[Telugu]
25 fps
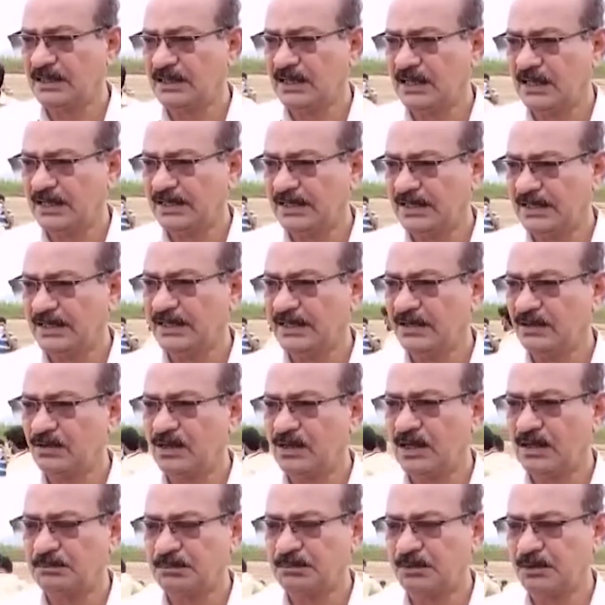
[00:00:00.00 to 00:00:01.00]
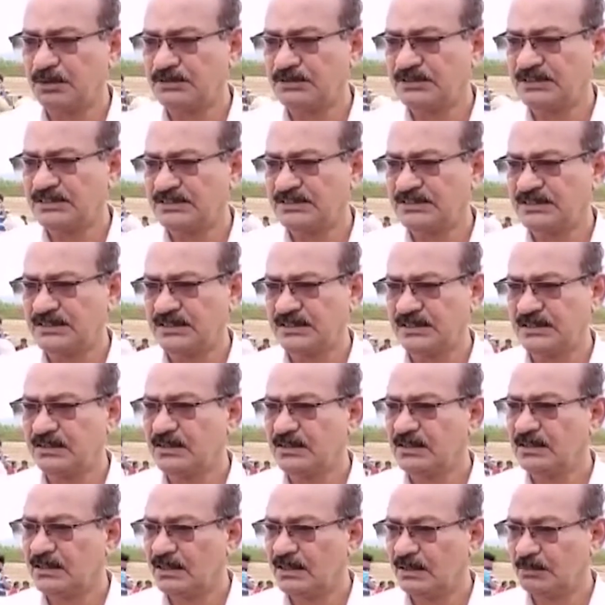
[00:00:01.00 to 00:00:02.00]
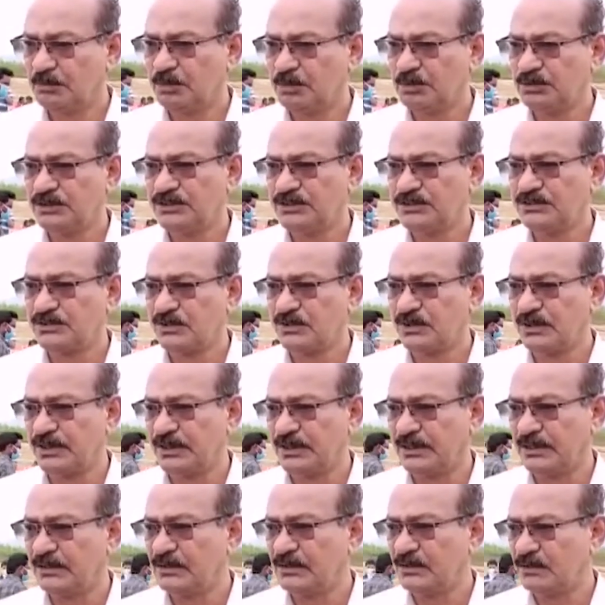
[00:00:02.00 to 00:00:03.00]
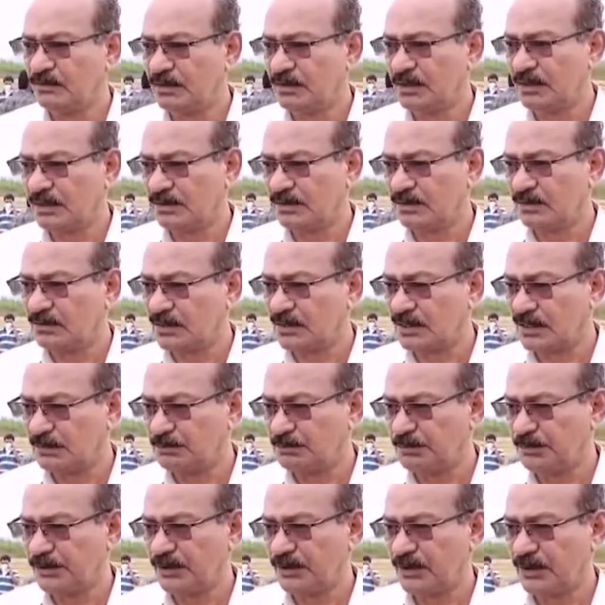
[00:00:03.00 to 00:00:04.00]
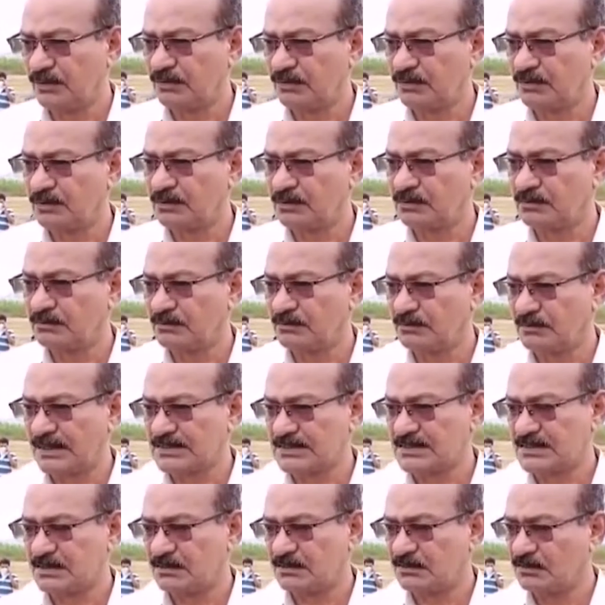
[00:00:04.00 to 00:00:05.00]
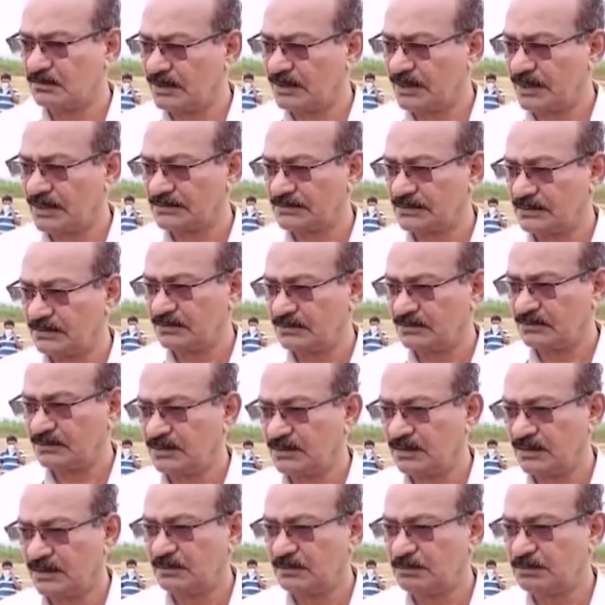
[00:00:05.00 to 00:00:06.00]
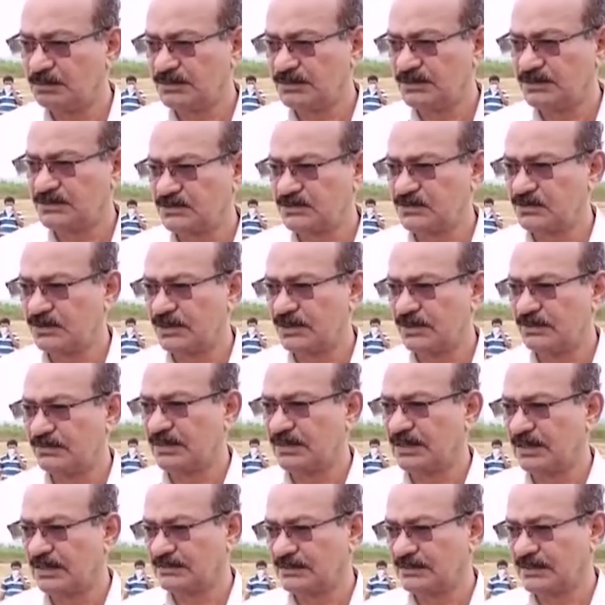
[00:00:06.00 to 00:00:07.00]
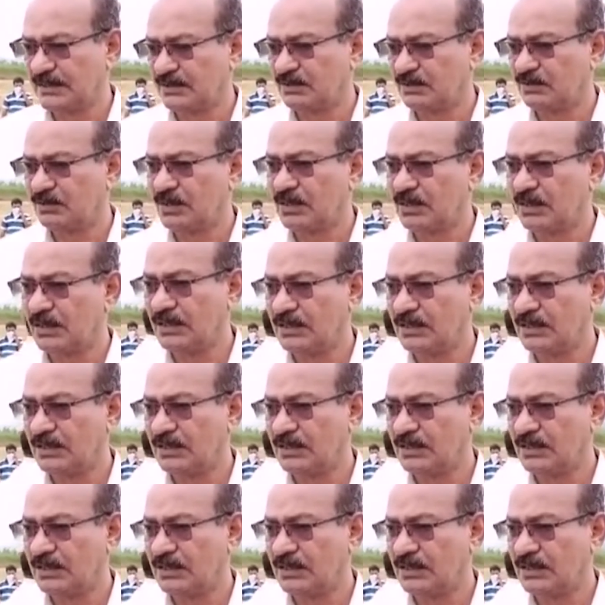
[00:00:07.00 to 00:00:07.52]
అవన్నీ కూడా అప్లోడ్ చేసి డబ్బులు తీసుకొని ఒకడు కంప్యూటరు మాస్టర్ ఉన్న అతను డబ్బులు తీసుకొని వాళ్ళందరికీ కూడా